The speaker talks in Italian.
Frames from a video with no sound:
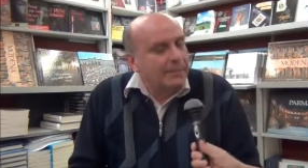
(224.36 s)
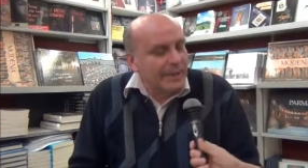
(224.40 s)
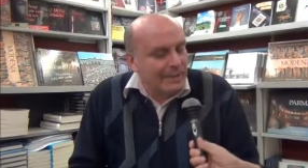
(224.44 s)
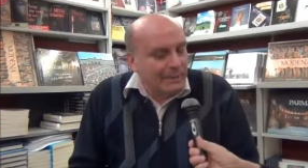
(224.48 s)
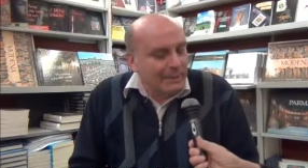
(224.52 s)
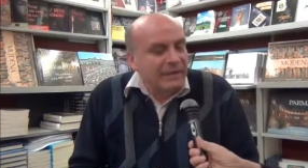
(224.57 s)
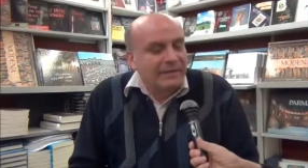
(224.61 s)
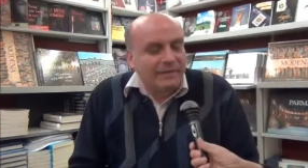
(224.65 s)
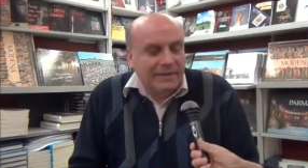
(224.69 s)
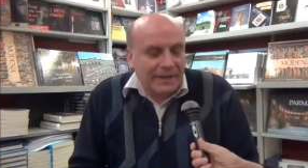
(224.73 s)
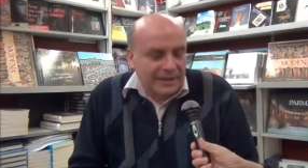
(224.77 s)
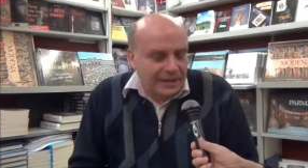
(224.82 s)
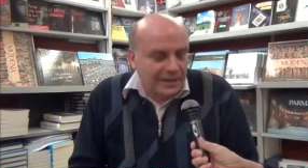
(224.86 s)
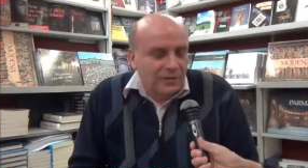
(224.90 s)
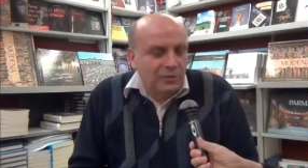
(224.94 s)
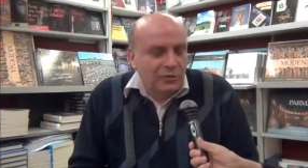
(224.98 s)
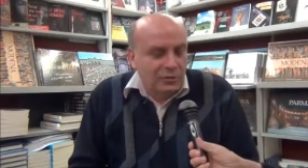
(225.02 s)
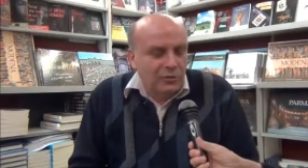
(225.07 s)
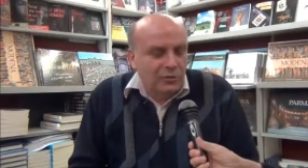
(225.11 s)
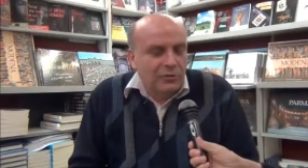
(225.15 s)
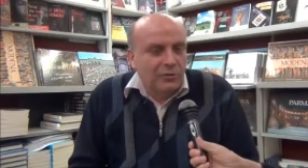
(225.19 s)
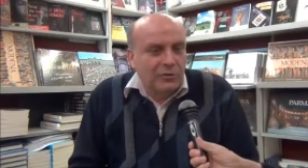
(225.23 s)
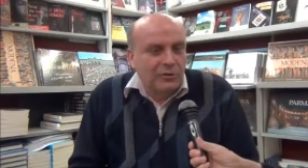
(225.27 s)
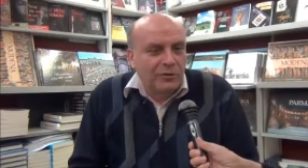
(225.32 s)
quasi. ma infatti
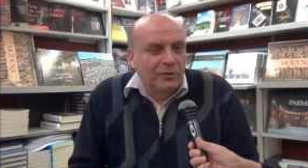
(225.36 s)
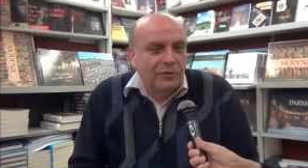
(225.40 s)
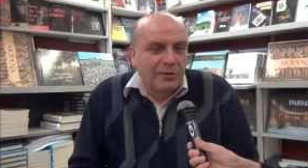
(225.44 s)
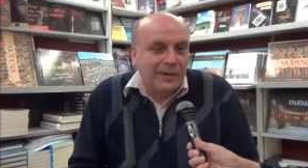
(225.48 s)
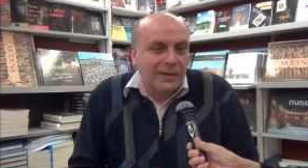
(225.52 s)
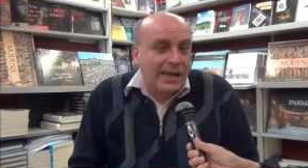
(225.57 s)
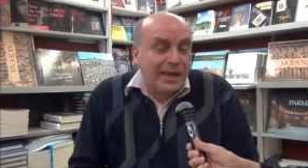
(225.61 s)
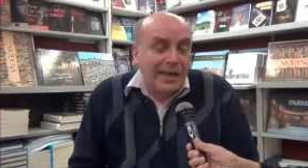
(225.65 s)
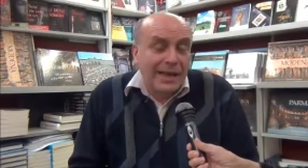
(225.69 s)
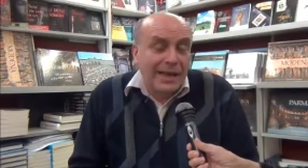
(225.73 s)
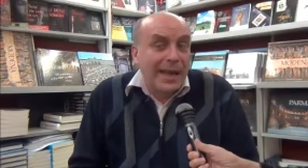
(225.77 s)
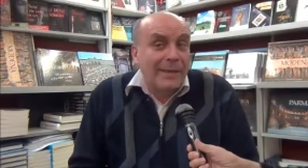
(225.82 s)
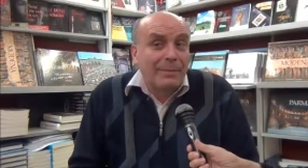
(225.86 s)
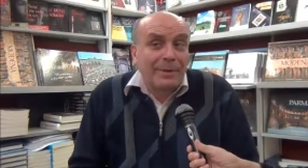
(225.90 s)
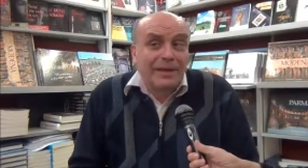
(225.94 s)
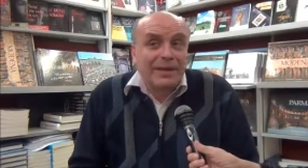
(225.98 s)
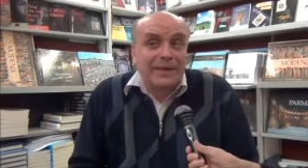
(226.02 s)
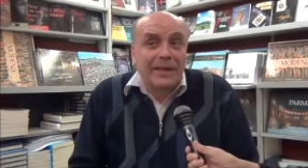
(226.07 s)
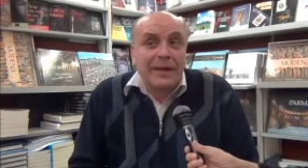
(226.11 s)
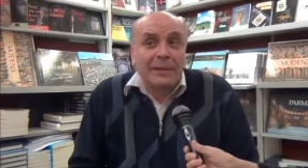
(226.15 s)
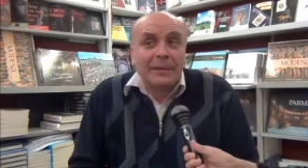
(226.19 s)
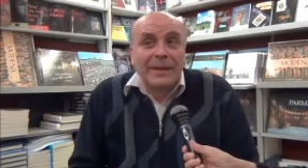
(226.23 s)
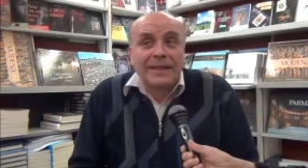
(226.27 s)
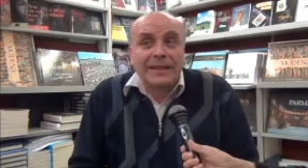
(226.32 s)
sono, è, è,
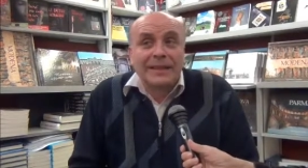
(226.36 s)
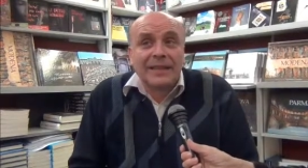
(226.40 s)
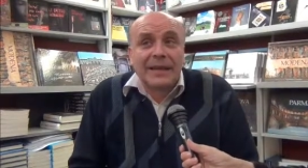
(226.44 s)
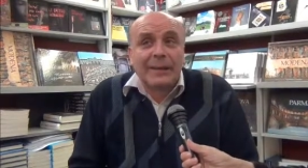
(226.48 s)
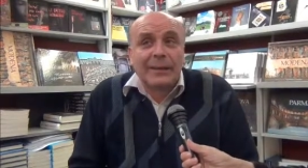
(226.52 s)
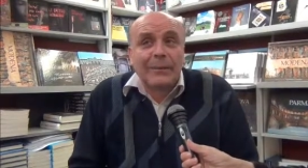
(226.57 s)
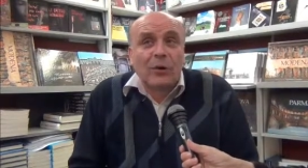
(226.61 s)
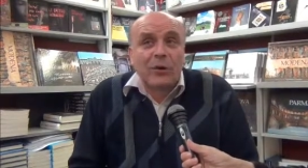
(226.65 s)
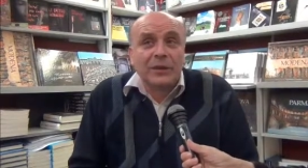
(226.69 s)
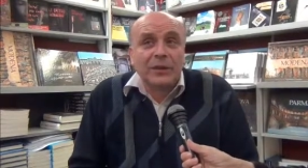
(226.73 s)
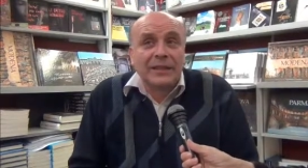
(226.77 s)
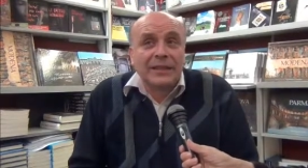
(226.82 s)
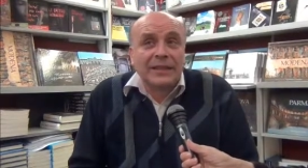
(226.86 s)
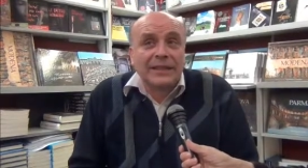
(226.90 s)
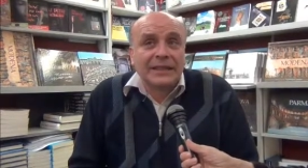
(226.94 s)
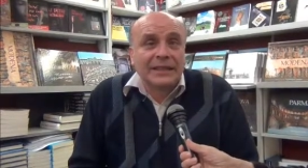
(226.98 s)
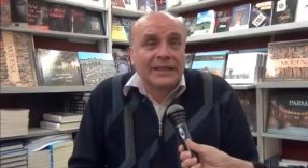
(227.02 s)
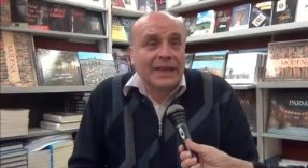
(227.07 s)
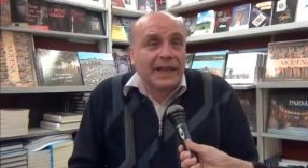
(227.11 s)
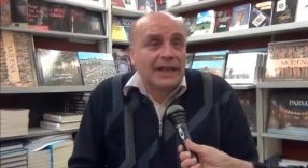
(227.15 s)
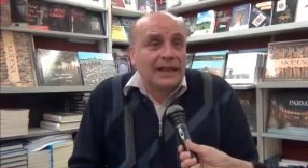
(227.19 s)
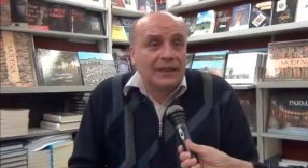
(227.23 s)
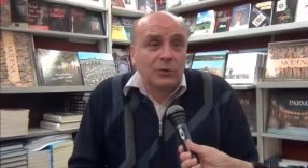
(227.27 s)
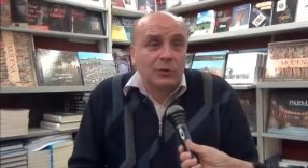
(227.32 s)
praticamente la Modena
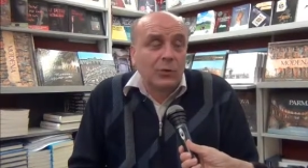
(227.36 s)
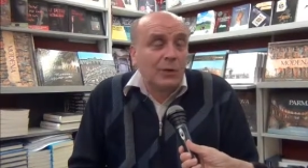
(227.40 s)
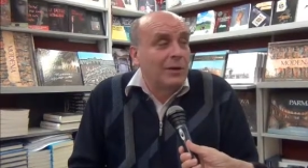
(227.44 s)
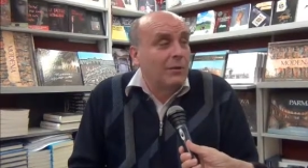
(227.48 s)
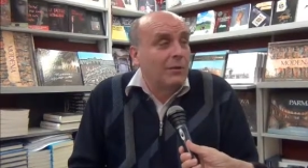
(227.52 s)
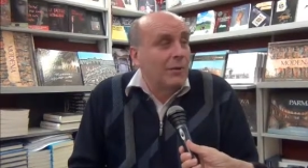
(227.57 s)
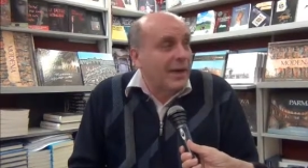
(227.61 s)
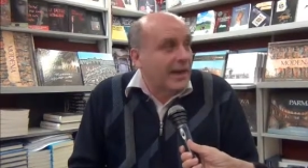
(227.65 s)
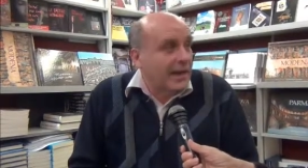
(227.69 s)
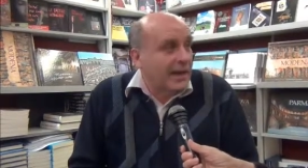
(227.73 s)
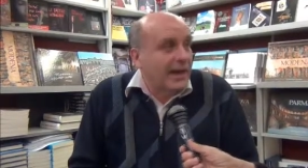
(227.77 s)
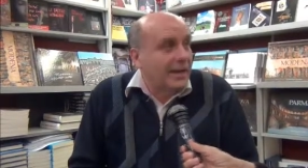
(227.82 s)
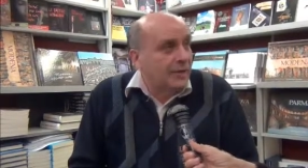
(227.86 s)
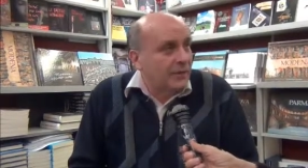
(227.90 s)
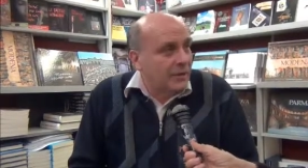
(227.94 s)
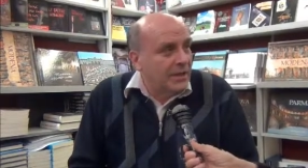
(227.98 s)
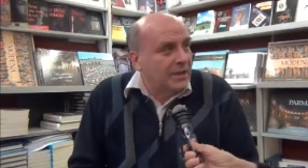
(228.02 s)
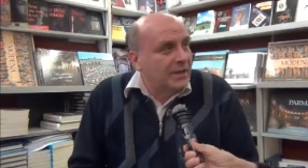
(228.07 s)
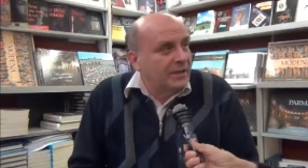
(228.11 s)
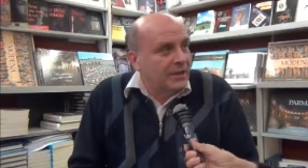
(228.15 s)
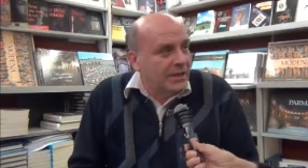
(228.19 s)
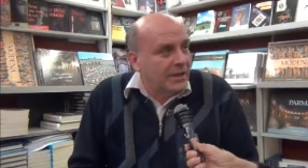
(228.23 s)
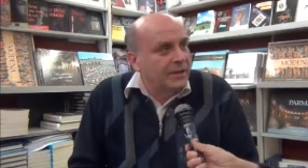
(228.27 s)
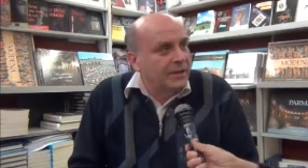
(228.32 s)
tra le due guerre
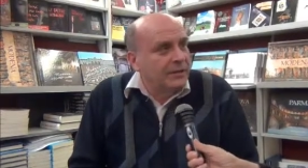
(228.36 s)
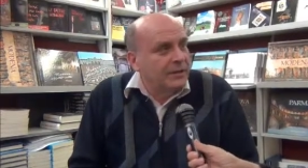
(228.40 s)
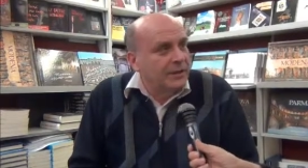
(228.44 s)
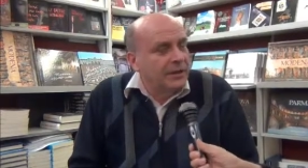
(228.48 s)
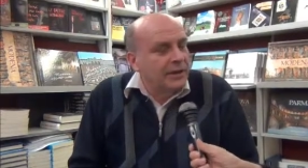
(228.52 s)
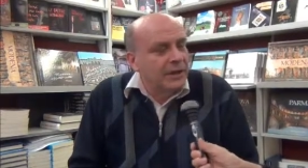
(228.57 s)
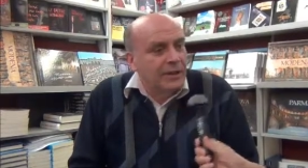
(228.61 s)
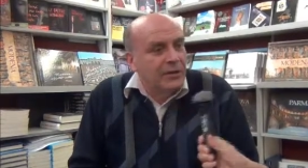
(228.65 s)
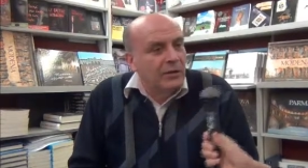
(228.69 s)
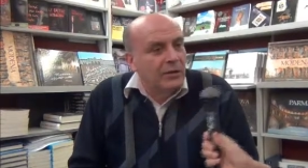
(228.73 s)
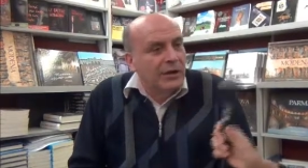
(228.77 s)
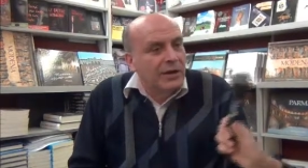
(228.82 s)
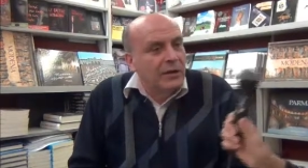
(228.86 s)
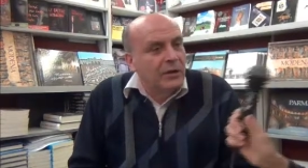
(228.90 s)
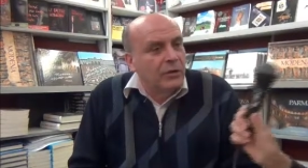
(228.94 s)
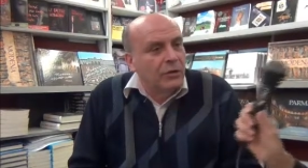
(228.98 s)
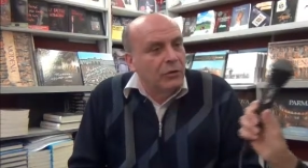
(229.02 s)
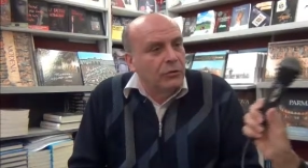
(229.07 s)
questa. Ecco, ecco